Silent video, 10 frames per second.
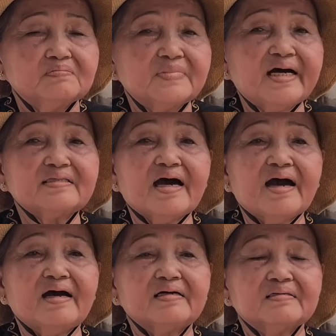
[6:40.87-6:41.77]
ma
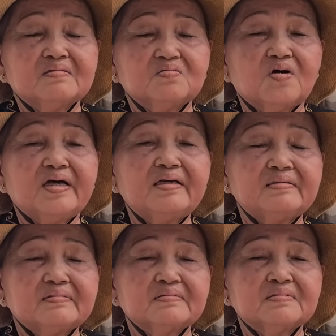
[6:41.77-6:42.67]
tà quỷ
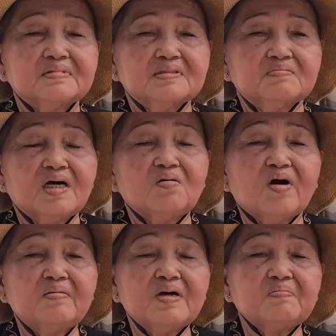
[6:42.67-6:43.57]
mắc
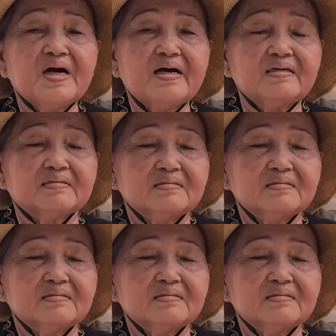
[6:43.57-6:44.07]
quỷ mắc ma